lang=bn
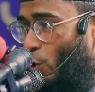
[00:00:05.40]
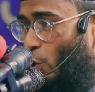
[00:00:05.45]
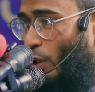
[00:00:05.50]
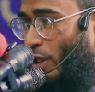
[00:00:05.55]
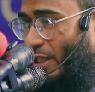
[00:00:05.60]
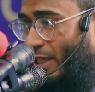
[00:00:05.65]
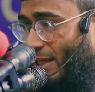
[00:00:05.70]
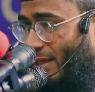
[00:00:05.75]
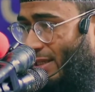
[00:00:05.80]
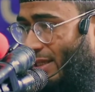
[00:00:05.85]
আসলে
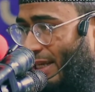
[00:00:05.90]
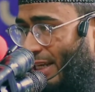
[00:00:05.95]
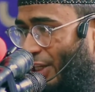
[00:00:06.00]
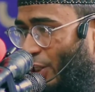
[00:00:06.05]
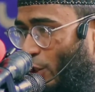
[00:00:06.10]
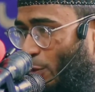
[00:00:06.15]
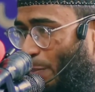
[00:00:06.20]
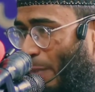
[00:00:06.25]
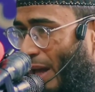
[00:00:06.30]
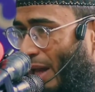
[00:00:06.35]

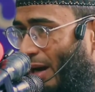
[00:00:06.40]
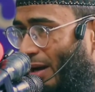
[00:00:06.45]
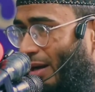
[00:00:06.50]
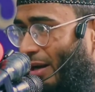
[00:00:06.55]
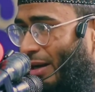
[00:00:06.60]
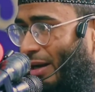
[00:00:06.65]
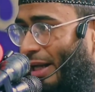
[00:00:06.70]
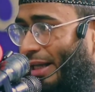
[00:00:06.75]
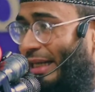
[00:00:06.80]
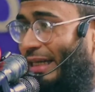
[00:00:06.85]
ডিসেন্ট
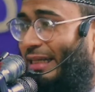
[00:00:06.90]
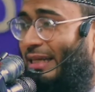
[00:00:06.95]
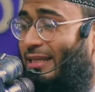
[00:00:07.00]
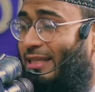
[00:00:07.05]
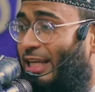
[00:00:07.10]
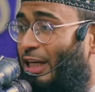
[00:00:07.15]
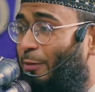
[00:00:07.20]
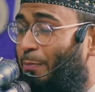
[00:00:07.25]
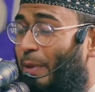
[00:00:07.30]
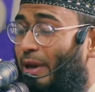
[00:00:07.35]
ম্যানারের নাকি
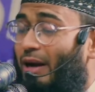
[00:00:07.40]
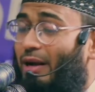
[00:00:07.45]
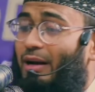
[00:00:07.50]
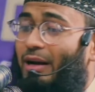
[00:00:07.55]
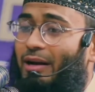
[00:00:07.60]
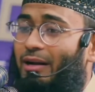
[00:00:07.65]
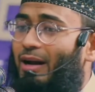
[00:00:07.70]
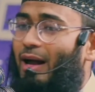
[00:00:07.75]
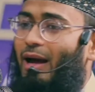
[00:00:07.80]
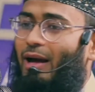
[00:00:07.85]
ডিসেন্ট
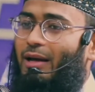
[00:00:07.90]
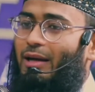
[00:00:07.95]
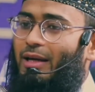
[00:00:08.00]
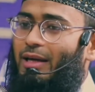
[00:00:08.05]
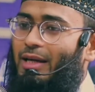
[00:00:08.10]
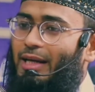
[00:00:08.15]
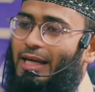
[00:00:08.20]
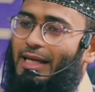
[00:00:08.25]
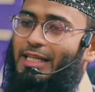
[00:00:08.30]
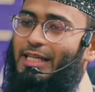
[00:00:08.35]
ম্যানারের না
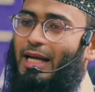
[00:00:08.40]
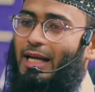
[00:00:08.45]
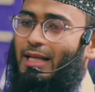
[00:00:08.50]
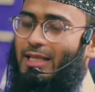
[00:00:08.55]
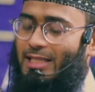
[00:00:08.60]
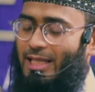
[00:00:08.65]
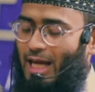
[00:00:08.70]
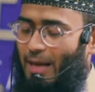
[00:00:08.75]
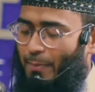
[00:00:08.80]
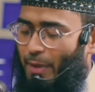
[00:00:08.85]
এটি
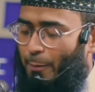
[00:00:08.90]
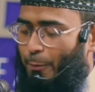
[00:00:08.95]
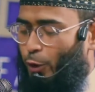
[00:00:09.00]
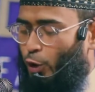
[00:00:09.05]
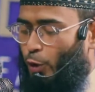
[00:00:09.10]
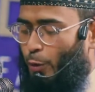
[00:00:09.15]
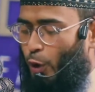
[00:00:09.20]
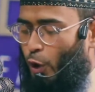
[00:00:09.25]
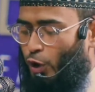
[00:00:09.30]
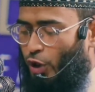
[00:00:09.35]
আজকে আমরা
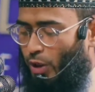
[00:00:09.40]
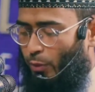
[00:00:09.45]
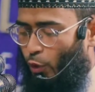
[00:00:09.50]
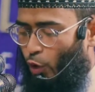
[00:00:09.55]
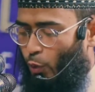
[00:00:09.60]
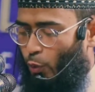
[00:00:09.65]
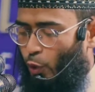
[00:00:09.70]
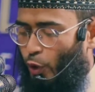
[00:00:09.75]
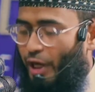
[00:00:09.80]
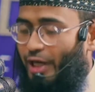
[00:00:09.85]
প্রথমে কথা
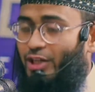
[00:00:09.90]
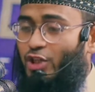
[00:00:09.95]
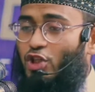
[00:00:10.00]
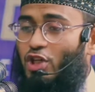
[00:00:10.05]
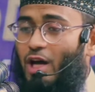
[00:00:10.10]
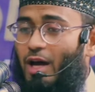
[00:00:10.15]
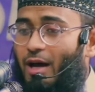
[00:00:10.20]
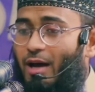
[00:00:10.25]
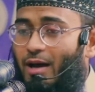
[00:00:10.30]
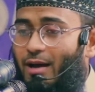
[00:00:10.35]
বলবো
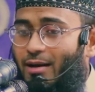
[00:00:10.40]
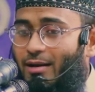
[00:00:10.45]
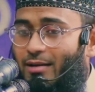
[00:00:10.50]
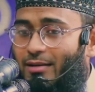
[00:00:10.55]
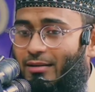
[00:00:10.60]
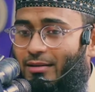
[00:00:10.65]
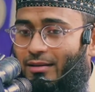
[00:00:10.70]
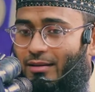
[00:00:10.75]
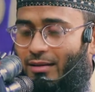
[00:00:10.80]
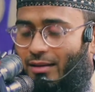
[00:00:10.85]
ইনশা
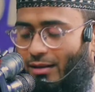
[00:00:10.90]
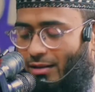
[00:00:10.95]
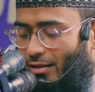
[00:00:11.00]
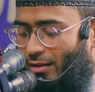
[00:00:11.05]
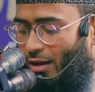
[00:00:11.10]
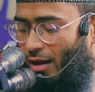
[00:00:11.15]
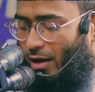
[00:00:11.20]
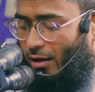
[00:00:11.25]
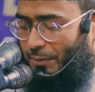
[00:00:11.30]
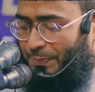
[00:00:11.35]

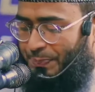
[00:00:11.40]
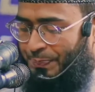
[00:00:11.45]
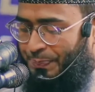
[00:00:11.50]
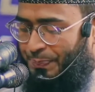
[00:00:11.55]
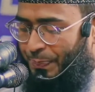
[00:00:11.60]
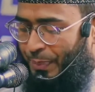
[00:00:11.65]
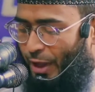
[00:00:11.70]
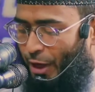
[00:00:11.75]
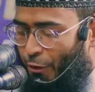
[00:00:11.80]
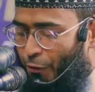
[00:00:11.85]
ল
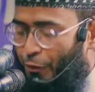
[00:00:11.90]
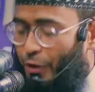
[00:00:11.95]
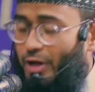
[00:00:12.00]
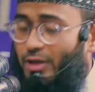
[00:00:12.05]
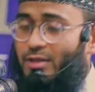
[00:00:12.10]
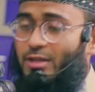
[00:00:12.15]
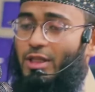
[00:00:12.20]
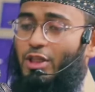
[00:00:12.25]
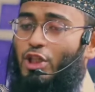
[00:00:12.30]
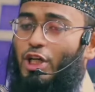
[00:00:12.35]

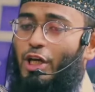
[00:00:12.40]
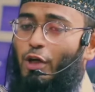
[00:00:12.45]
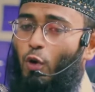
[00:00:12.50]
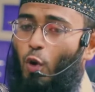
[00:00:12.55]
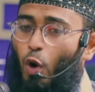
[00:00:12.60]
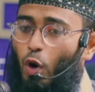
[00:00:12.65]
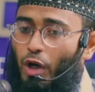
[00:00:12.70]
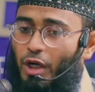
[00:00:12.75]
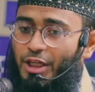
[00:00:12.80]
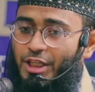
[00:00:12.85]
ফার্স্ট যে
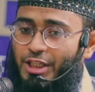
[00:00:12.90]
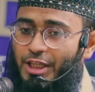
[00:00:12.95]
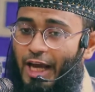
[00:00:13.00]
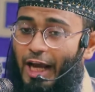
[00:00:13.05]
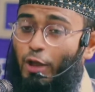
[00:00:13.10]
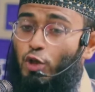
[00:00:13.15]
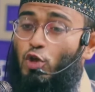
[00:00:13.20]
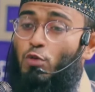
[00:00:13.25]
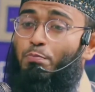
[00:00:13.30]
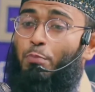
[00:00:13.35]
কোয়ালিটি
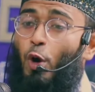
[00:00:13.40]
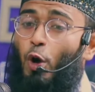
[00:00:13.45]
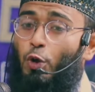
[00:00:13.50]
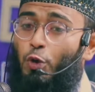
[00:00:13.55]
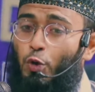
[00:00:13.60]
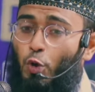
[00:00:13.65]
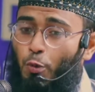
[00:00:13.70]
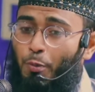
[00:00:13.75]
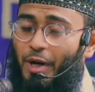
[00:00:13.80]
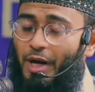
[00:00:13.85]
একজন
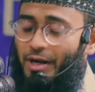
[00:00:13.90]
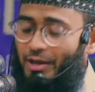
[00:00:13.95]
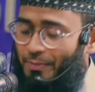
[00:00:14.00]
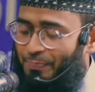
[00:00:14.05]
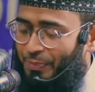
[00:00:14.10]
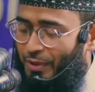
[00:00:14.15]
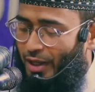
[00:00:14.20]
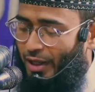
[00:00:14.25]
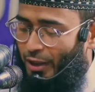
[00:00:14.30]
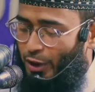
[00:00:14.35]
ভদ্র মেয়ের
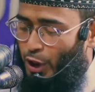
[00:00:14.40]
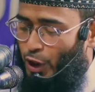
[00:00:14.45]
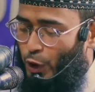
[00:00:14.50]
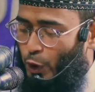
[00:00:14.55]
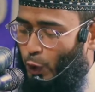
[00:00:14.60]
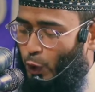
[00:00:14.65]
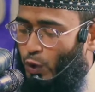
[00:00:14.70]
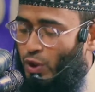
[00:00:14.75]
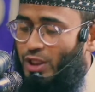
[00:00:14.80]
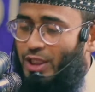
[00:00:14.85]

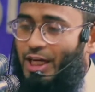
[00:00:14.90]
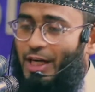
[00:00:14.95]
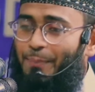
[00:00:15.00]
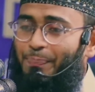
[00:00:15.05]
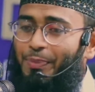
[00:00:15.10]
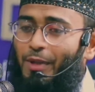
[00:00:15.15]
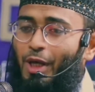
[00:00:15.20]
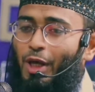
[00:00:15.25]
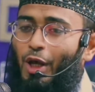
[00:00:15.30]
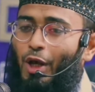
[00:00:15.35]
সেটি হচ্ছে
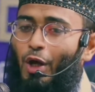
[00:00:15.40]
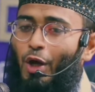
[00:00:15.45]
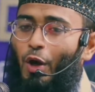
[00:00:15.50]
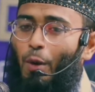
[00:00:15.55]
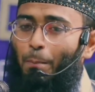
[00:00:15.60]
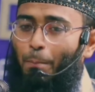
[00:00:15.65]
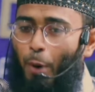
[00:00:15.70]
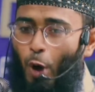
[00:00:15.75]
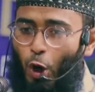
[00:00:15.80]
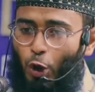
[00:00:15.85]

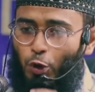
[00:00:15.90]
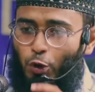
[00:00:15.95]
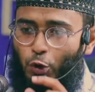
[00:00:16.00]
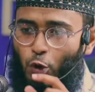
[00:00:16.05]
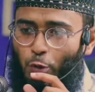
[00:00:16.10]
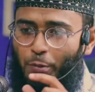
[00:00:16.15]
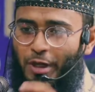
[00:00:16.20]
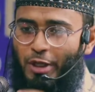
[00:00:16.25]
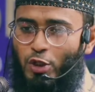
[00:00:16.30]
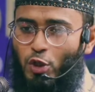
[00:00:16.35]
ভদ্র
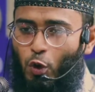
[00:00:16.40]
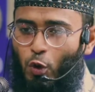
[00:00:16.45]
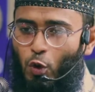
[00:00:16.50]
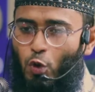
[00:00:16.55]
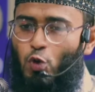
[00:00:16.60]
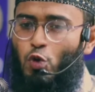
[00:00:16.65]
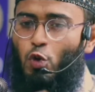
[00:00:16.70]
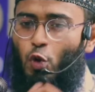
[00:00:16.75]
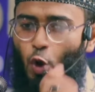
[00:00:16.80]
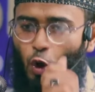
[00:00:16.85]
মেয়ে
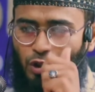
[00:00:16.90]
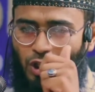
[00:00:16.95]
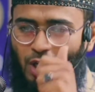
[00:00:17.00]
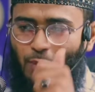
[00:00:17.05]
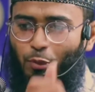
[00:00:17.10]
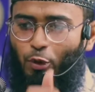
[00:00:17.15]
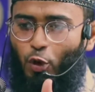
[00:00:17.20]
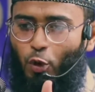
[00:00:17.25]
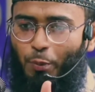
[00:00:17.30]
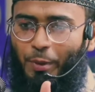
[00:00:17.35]
যখন কথা
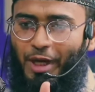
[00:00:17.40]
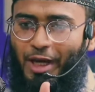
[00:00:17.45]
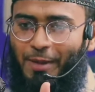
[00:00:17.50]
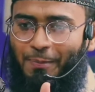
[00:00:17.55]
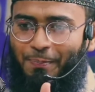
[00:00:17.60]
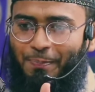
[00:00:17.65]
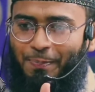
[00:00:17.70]
বলবে